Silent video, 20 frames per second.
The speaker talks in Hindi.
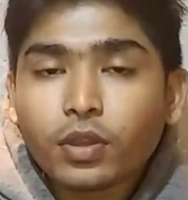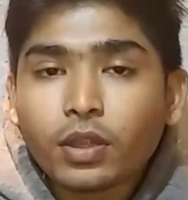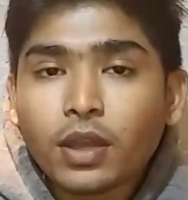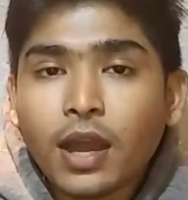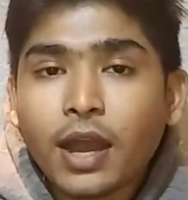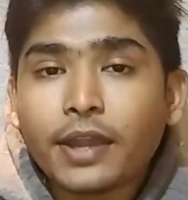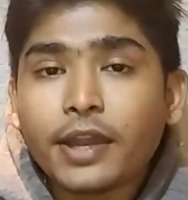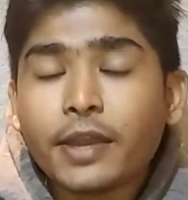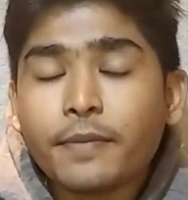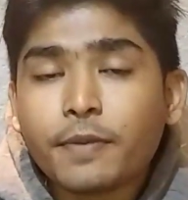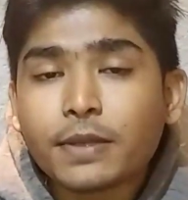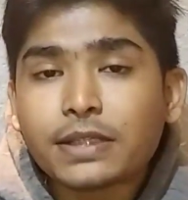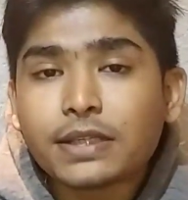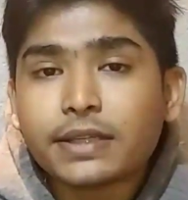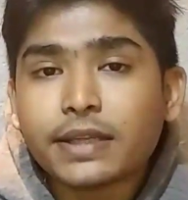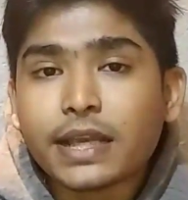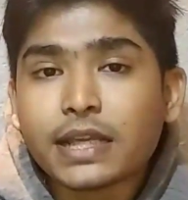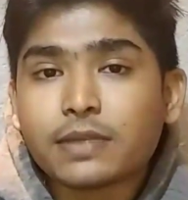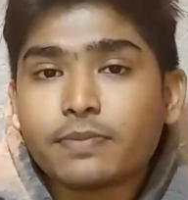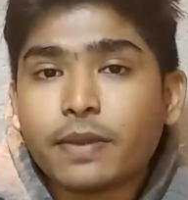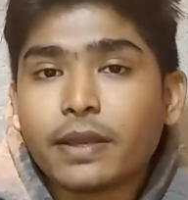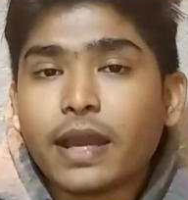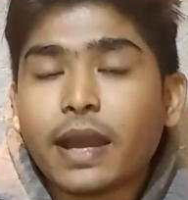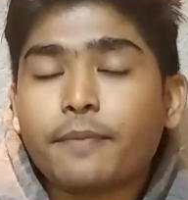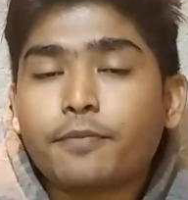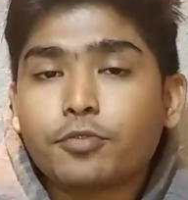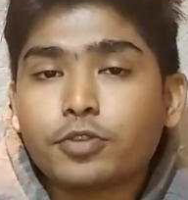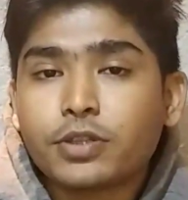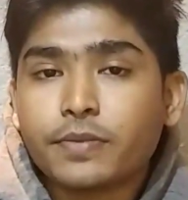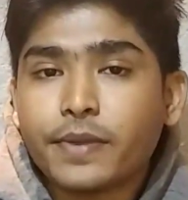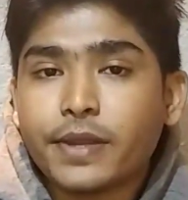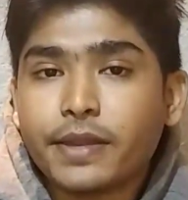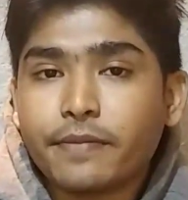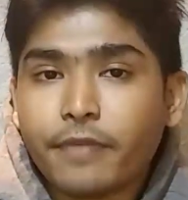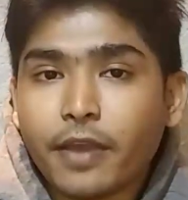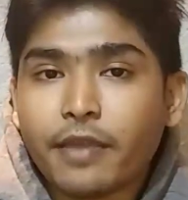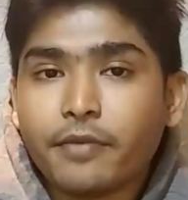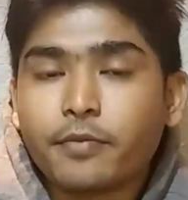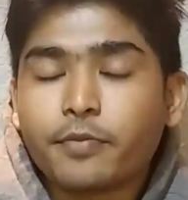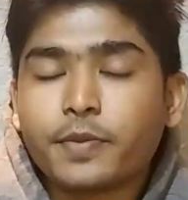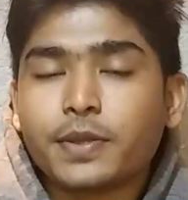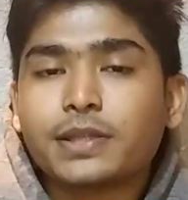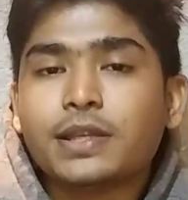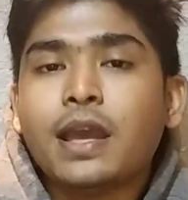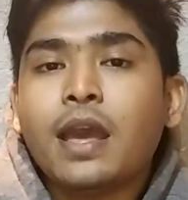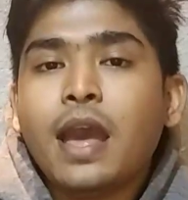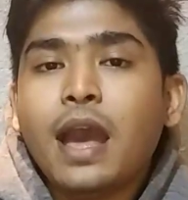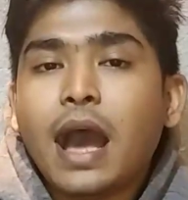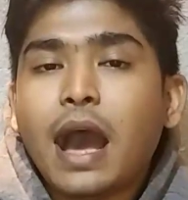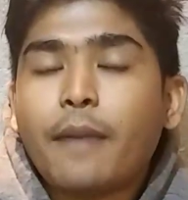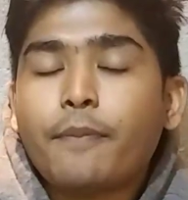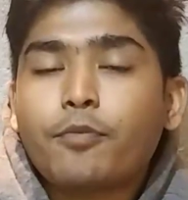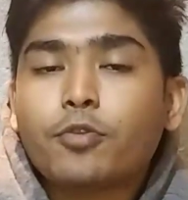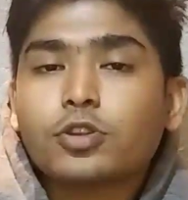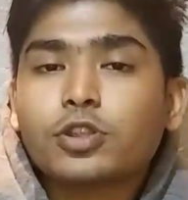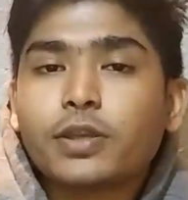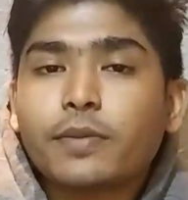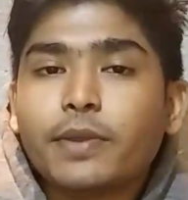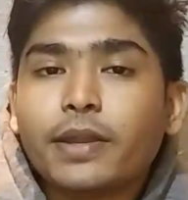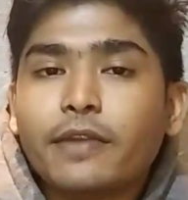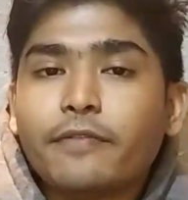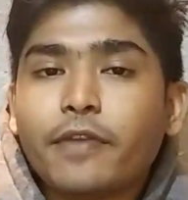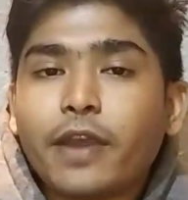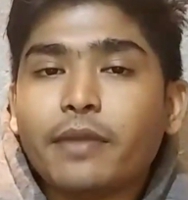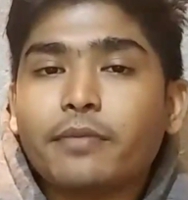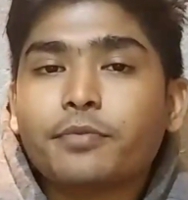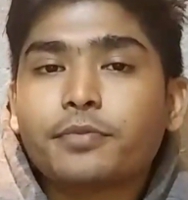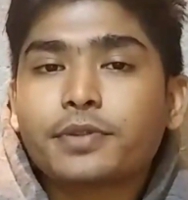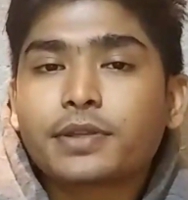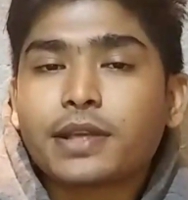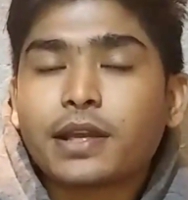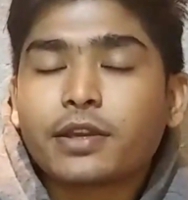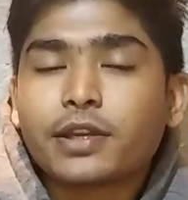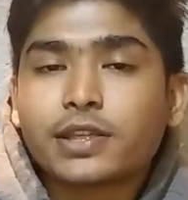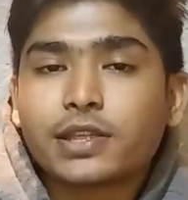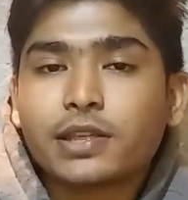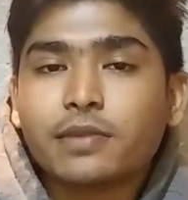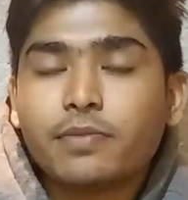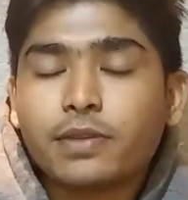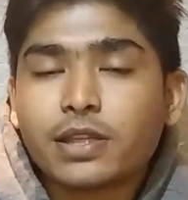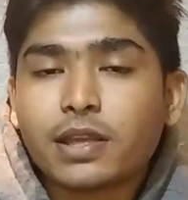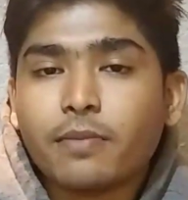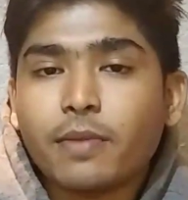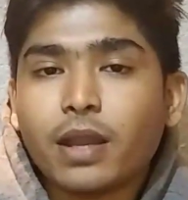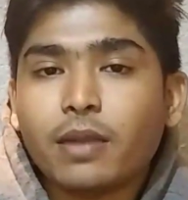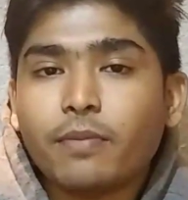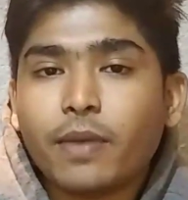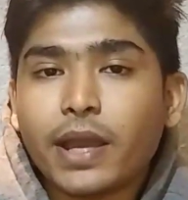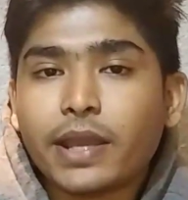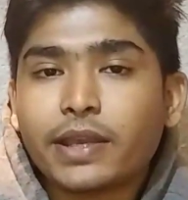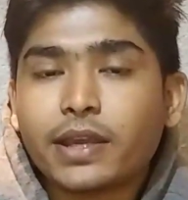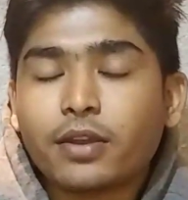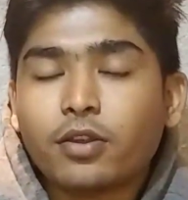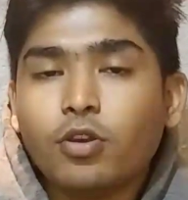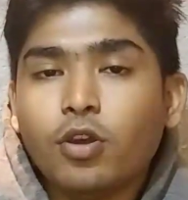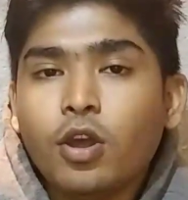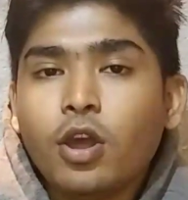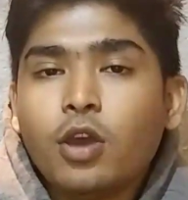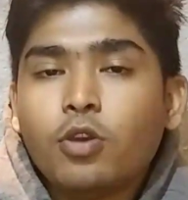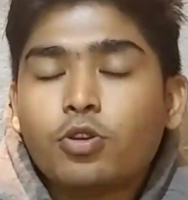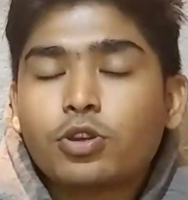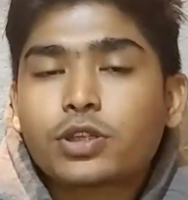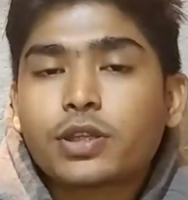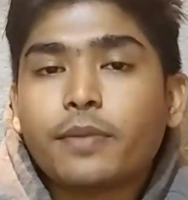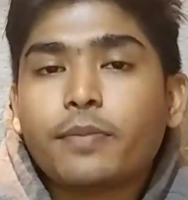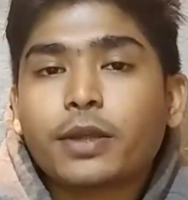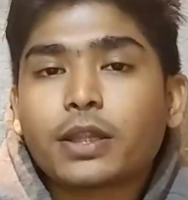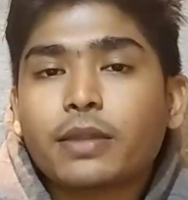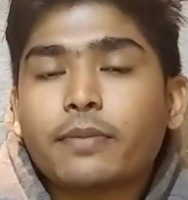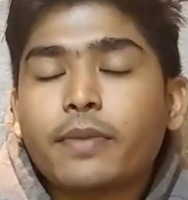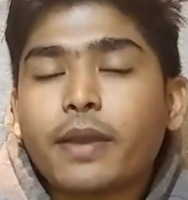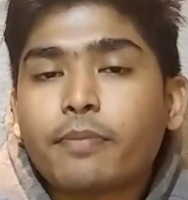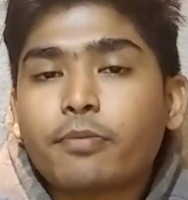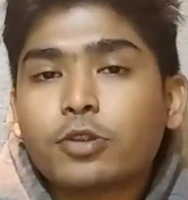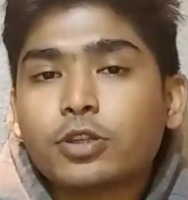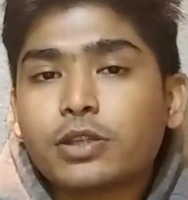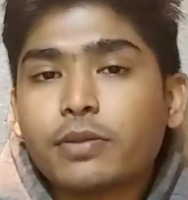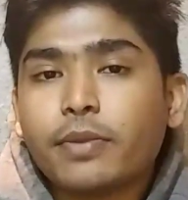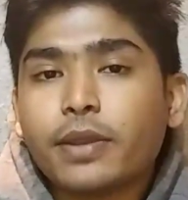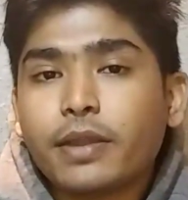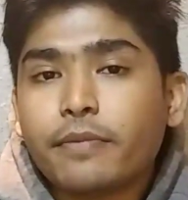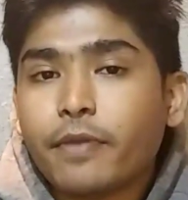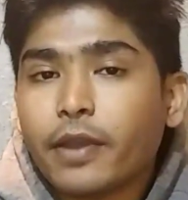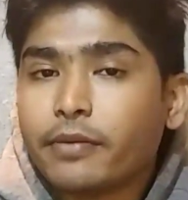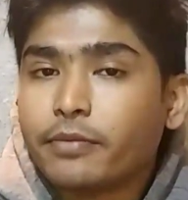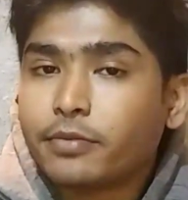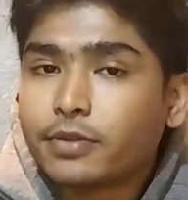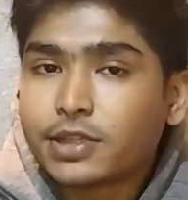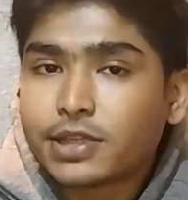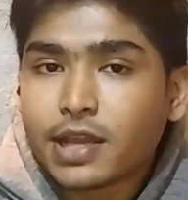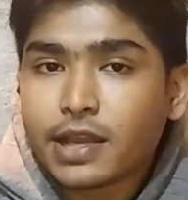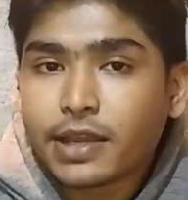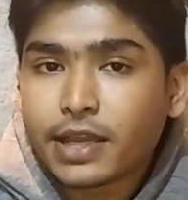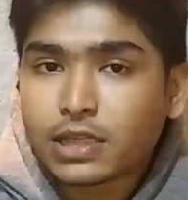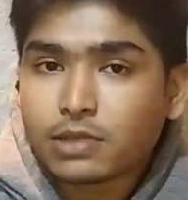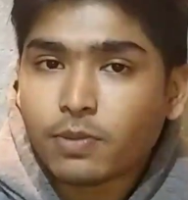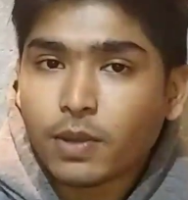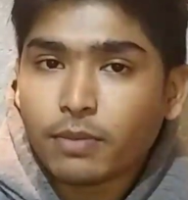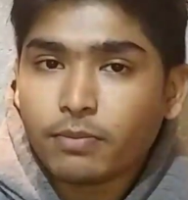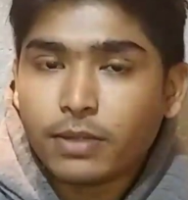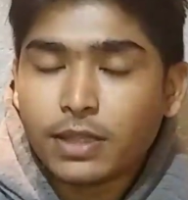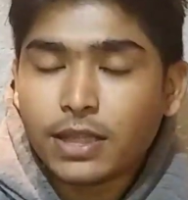हंड्रेड परसेंट कैशबैक आपको सेवेंटी फाइव रुपीज आपको सेवेंटी फाइव रुपीज का किसी भी सामान बाय करो उसके बाद में आपको सेवेंटी फाइव रुपीज का कैशबैक मिल